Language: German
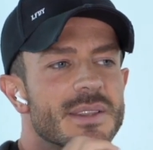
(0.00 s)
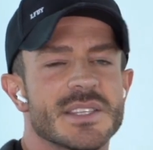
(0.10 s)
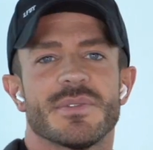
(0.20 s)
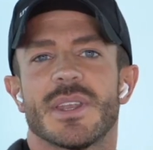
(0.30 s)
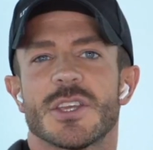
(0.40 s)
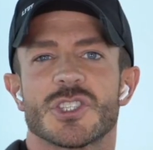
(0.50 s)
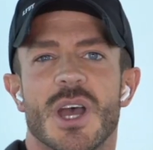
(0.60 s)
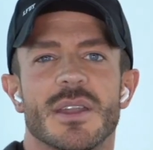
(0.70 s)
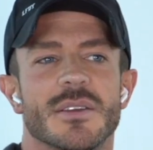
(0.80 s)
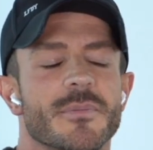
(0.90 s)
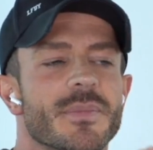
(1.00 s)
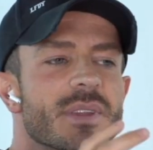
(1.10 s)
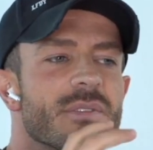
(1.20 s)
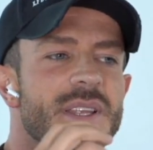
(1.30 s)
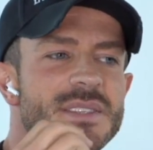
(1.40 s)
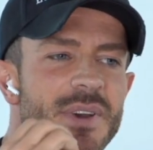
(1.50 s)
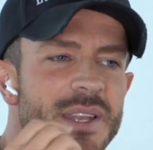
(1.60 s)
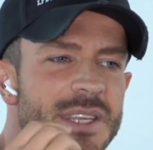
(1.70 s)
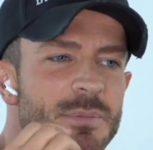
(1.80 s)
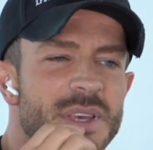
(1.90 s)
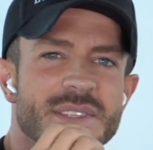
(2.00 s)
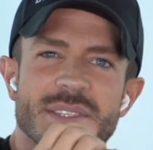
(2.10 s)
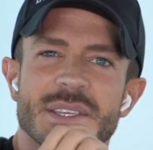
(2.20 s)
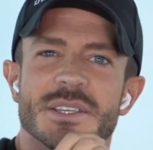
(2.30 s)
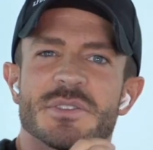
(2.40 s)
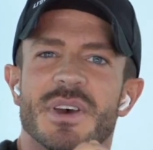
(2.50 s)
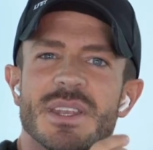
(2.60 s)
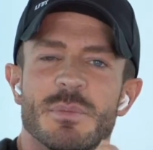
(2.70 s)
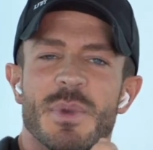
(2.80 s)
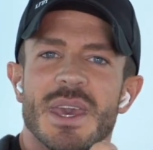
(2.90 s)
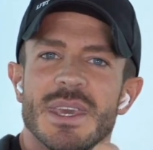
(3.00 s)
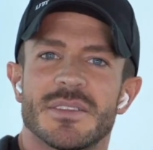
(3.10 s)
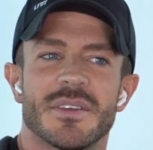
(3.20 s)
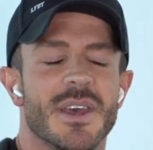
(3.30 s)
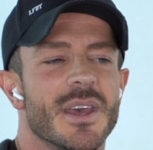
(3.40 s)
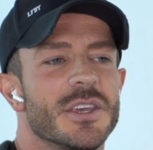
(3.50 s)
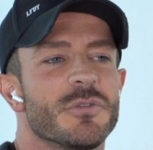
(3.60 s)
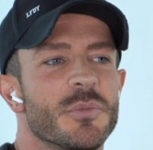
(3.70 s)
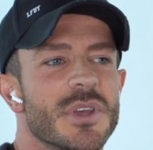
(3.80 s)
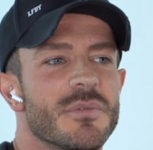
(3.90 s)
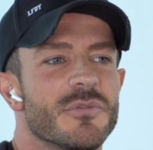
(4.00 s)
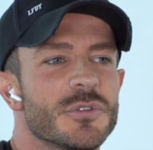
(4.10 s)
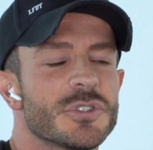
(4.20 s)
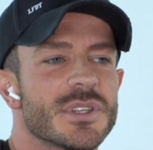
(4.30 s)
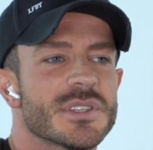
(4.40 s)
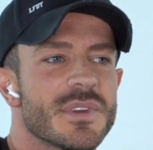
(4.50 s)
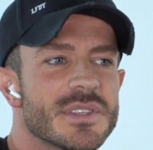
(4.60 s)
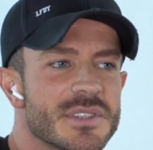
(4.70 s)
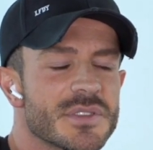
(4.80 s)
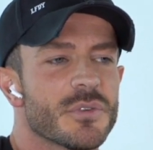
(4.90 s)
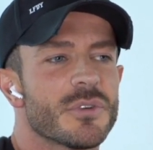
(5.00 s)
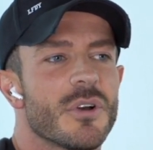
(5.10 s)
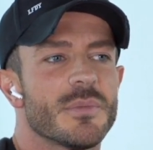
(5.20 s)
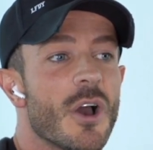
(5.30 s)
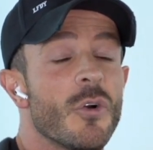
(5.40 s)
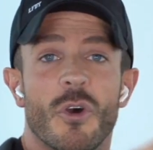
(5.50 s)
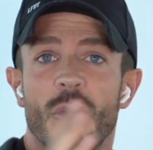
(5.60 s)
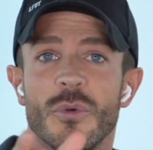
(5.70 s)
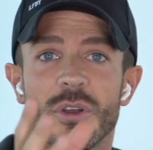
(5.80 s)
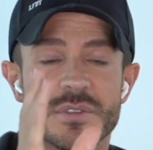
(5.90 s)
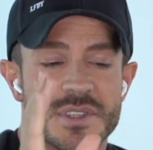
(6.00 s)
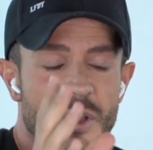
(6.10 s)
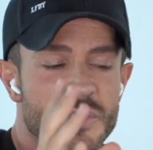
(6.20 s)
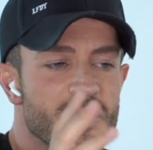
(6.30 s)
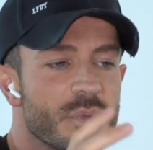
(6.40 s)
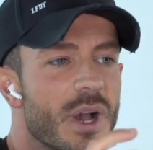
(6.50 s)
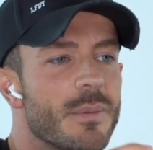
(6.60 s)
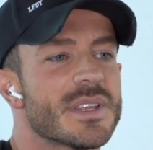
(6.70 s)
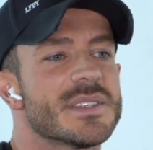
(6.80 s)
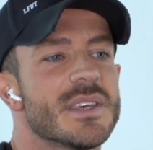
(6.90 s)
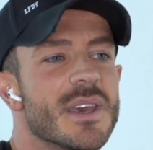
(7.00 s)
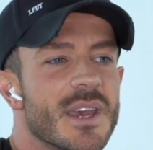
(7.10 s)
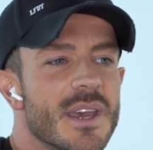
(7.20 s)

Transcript: Das fand ich schade, weil das war nicht mehr sie, das war nicht mehr echt. Ich würde mir eben wünschen, dass wenn sie zurückkommt, auch Homeworkouts sind auch super, aber dass sie